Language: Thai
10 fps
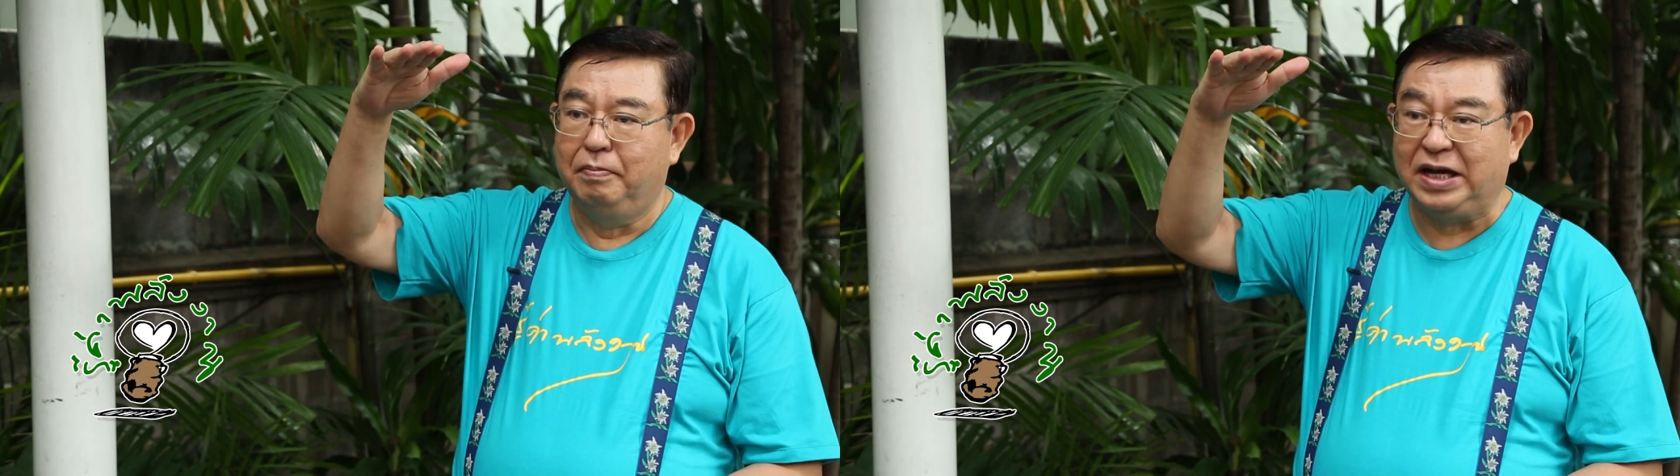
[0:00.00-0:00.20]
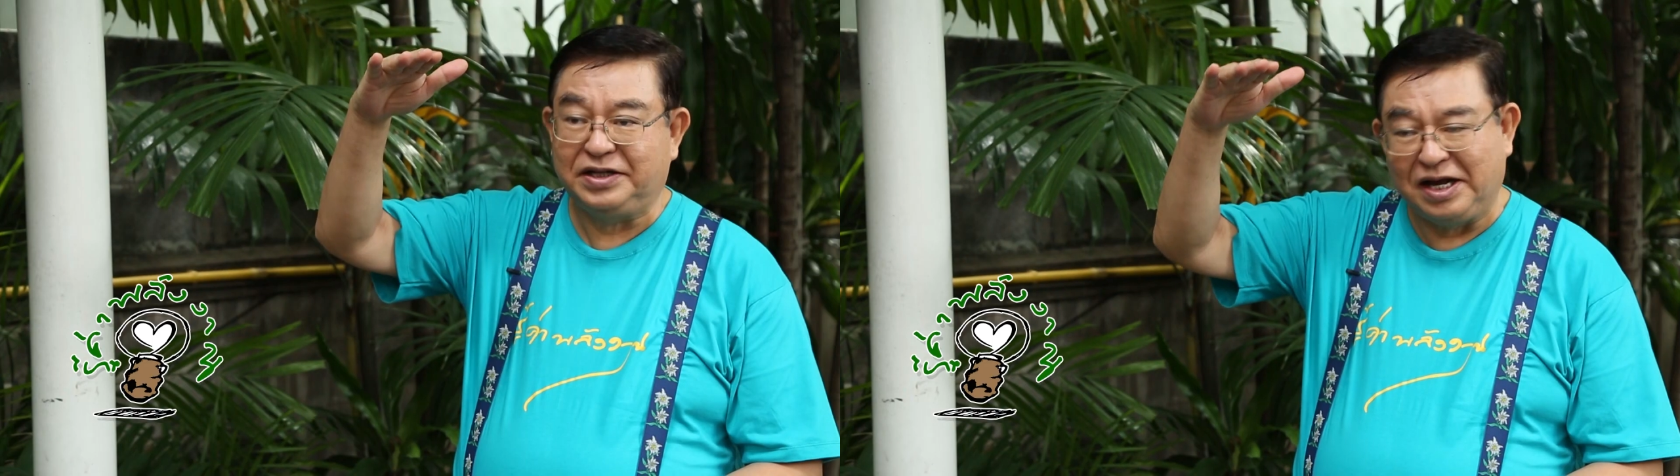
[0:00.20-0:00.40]

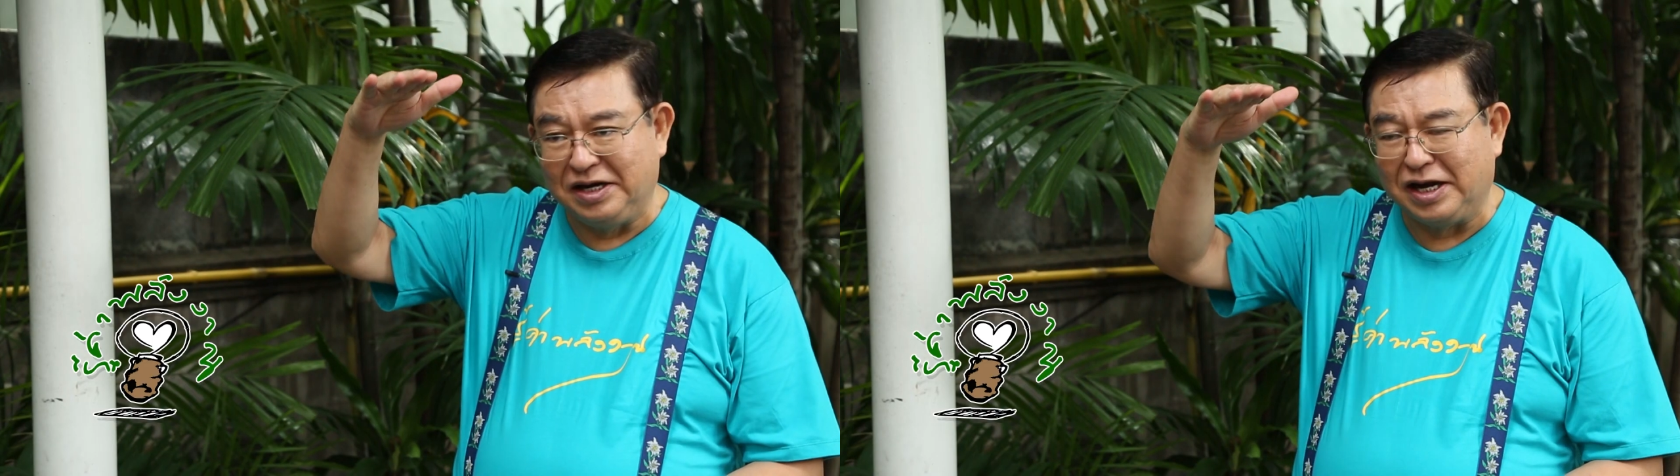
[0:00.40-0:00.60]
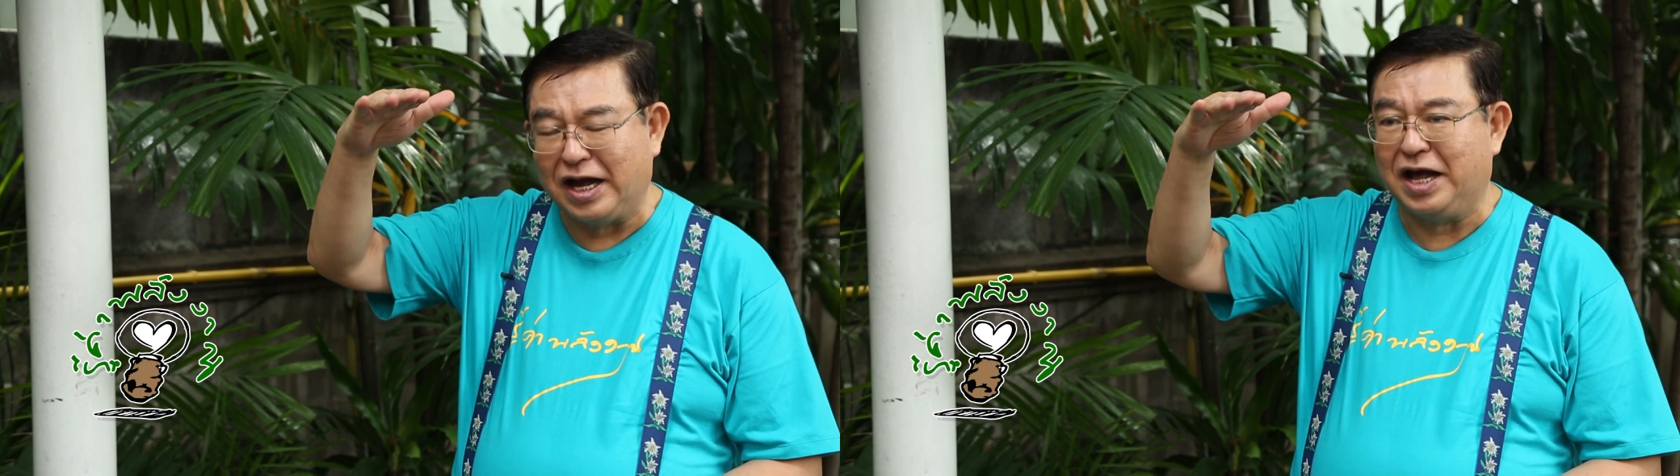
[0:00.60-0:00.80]
ไม่ใช่
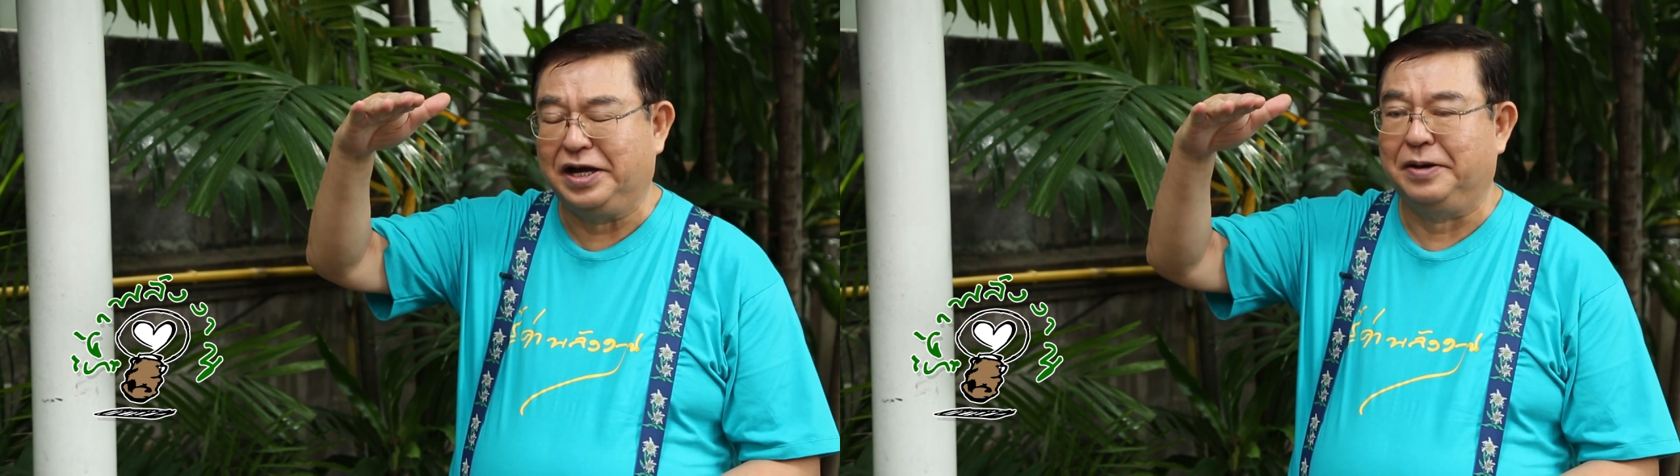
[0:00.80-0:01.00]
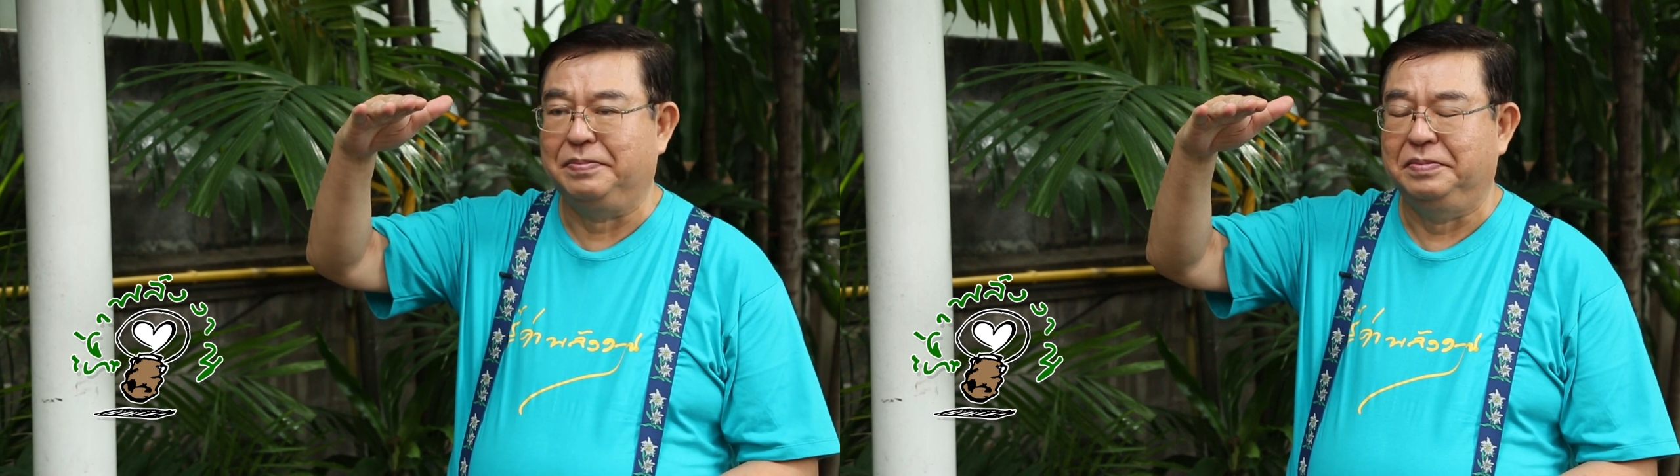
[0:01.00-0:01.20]
เรื่องง่าย
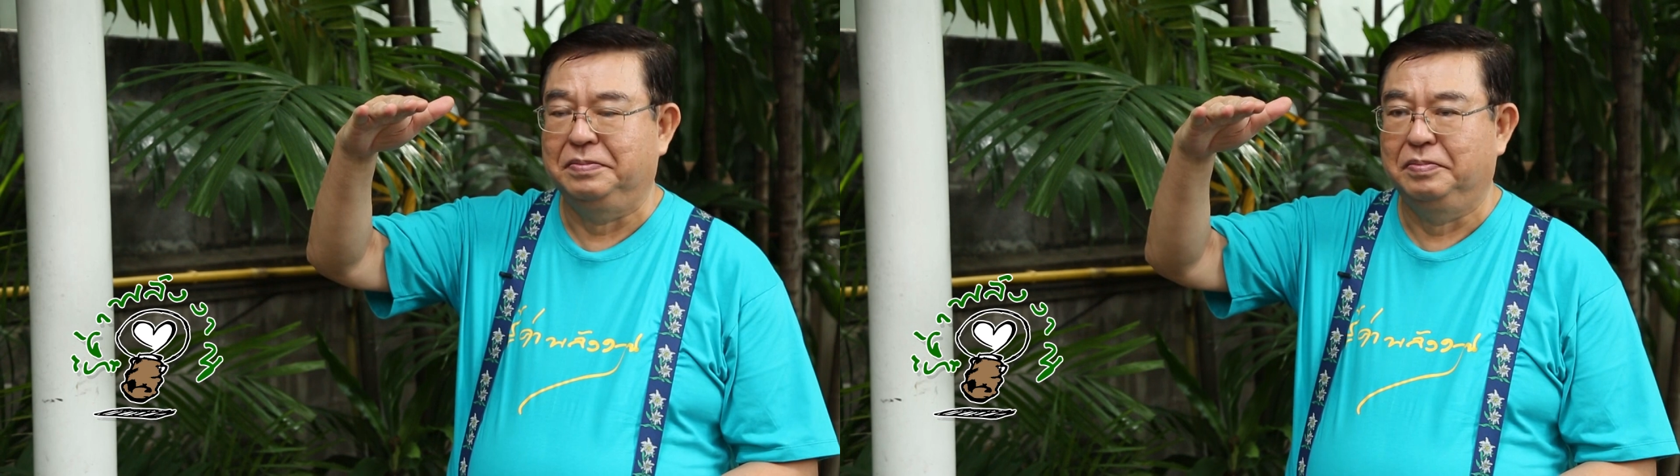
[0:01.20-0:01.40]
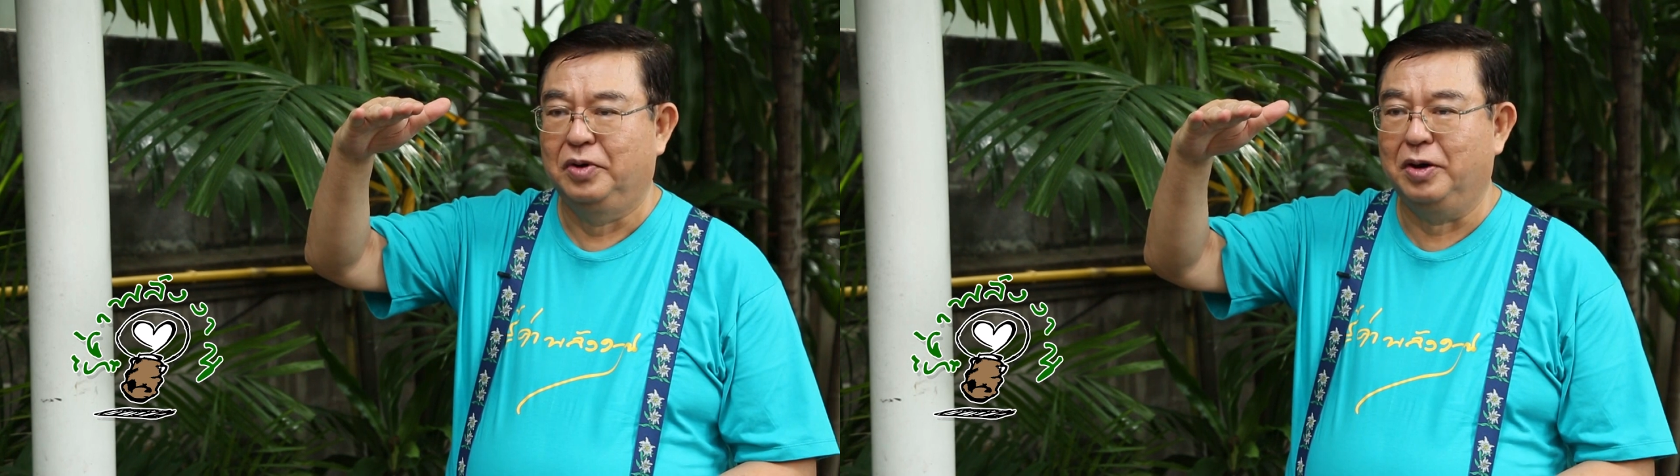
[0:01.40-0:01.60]
ครับ
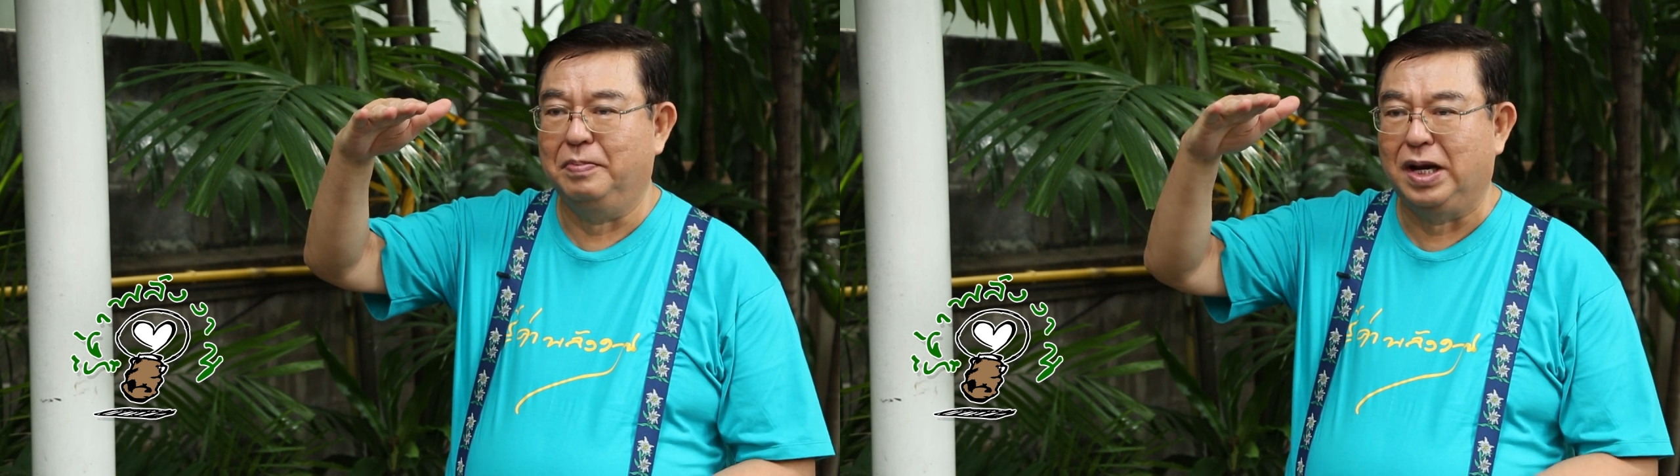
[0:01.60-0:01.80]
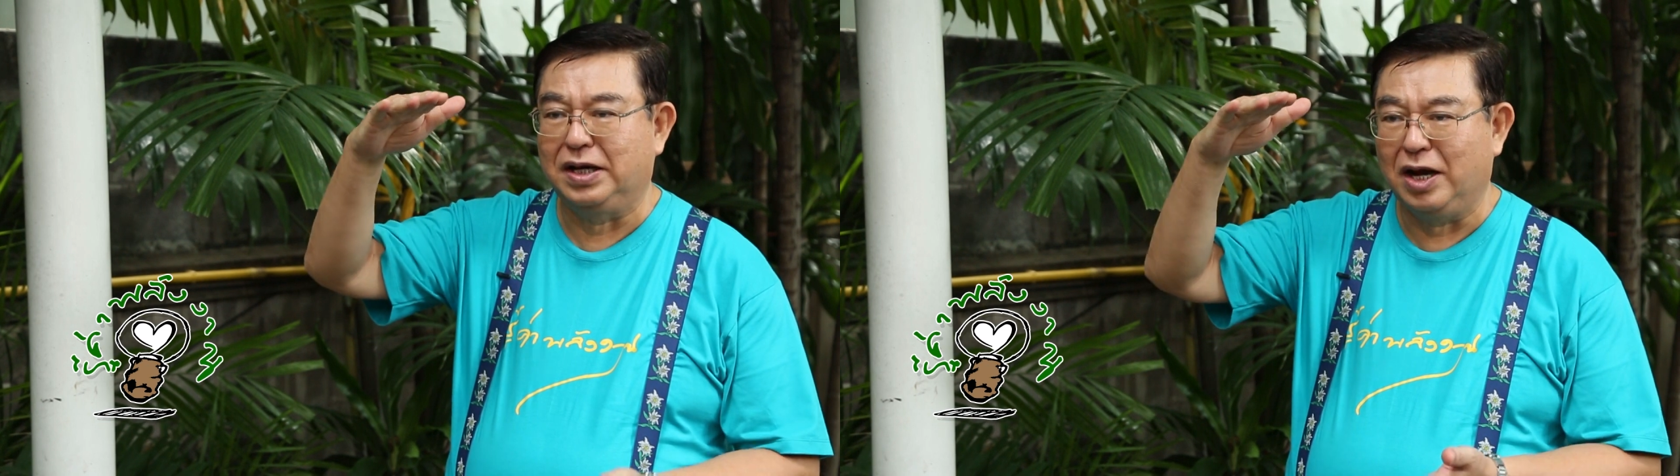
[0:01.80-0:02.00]
เพราะ
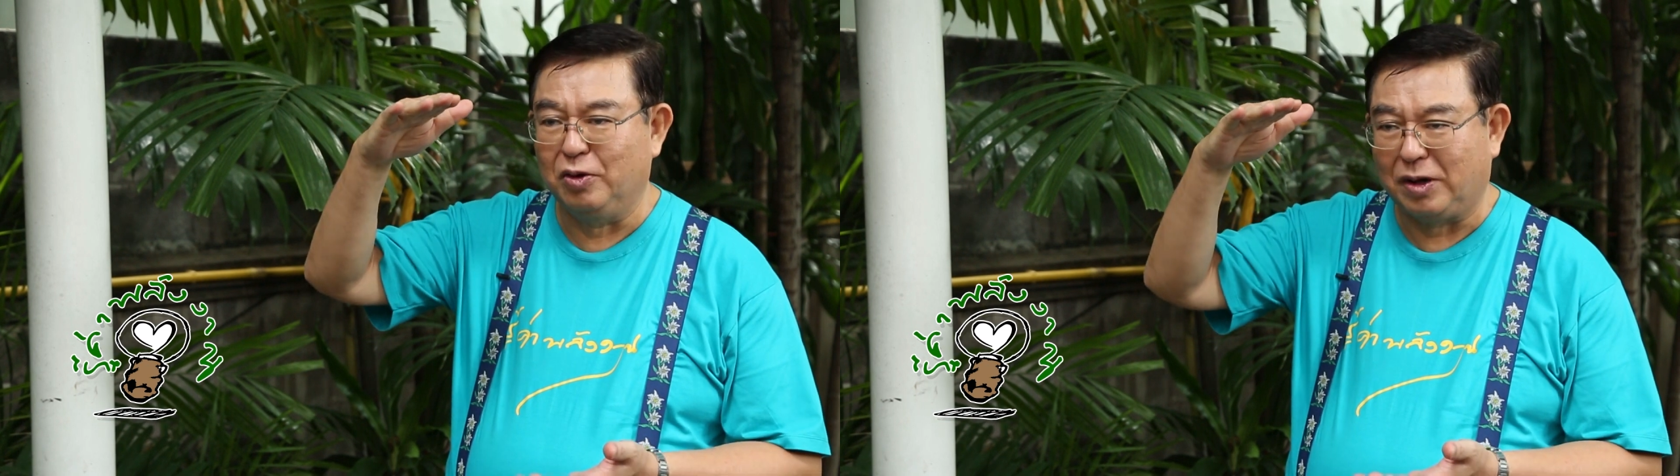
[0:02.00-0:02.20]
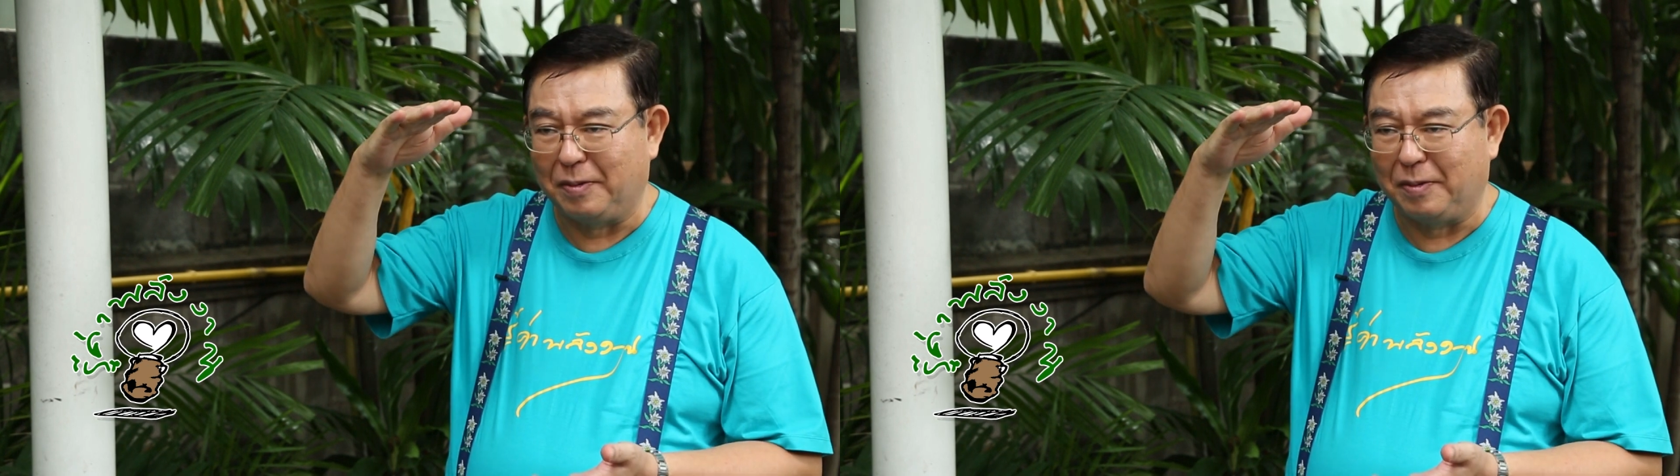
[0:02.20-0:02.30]
มันเท่า